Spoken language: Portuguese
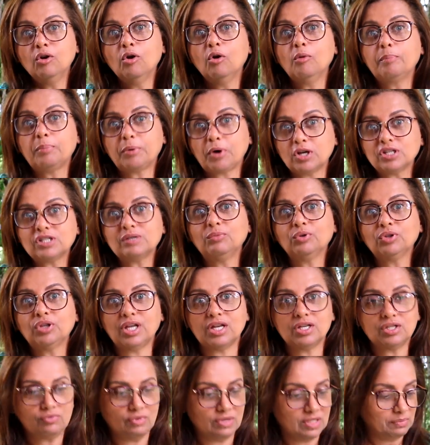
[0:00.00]
O próximo
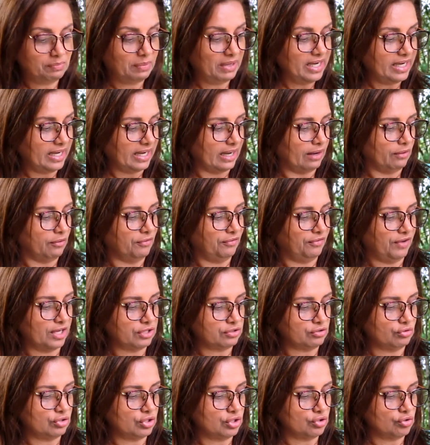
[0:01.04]
texto explica, o
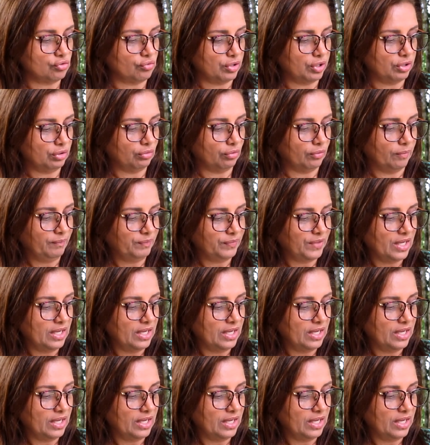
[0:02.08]
verso 18.